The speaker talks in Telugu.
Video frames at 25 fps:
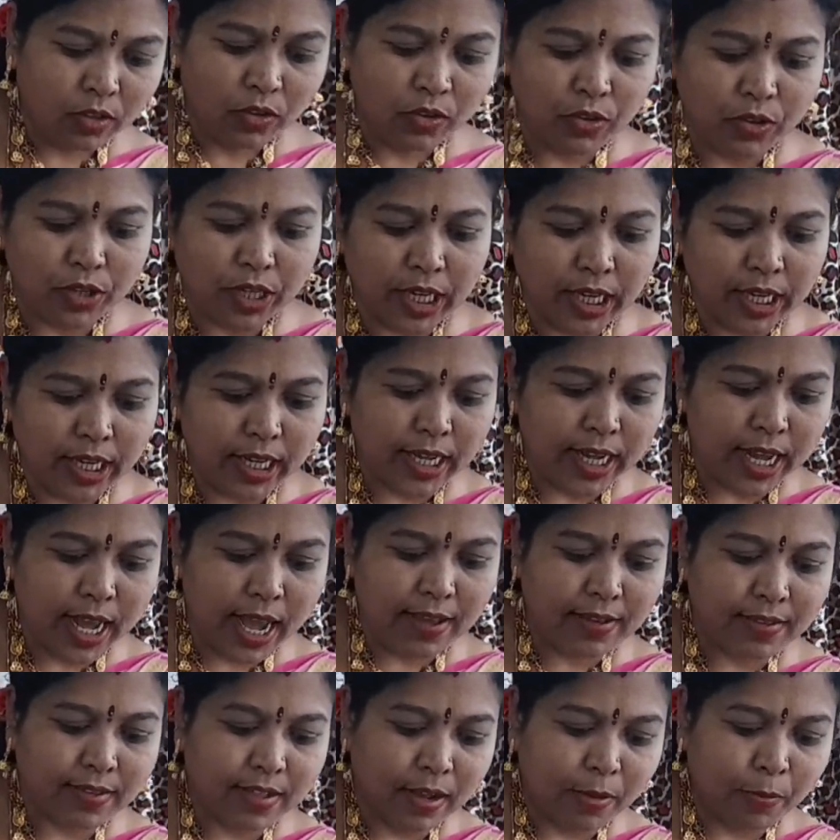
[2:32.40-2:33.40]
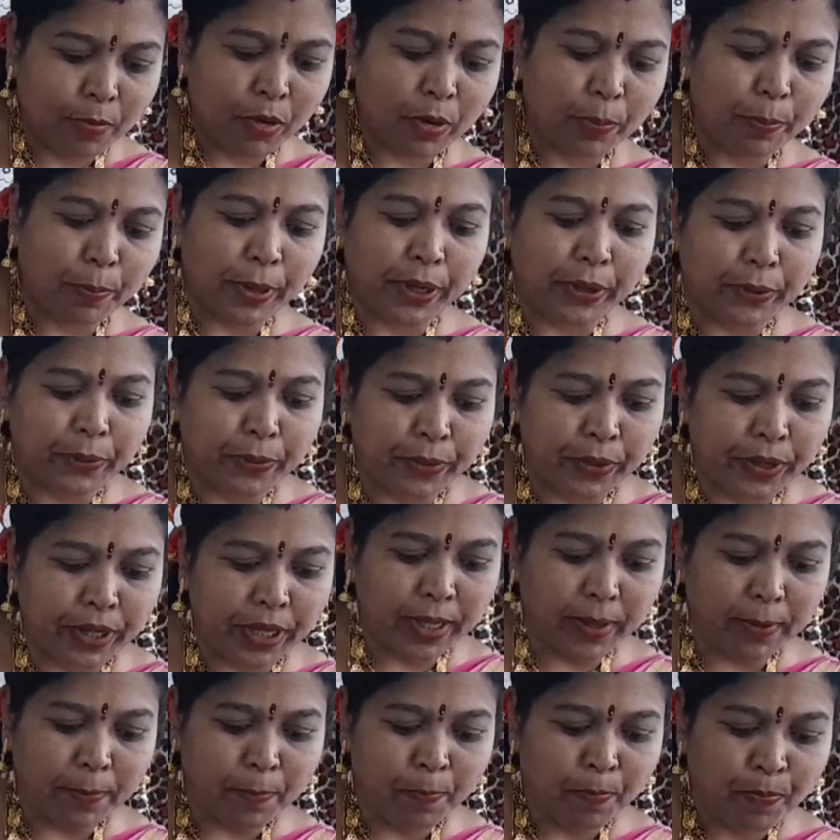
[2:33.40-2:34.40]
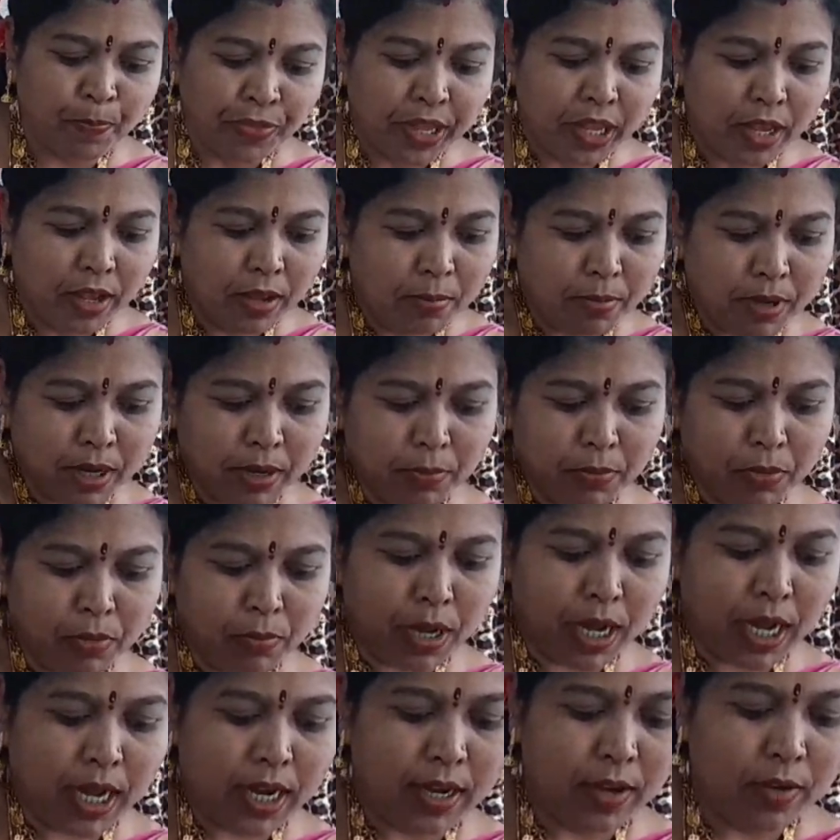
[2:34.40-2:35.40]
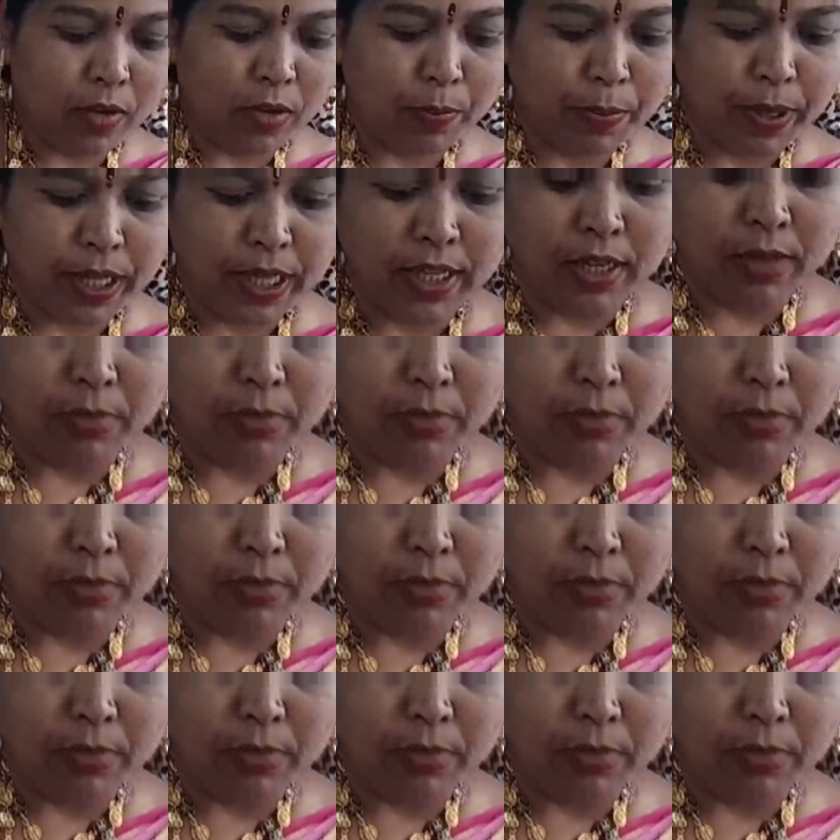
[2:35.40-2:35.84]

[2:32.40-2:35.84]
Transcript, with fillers: చూడండి గ్యాస్ లిమ్లో పెట్టుకొని మనము బాగా పది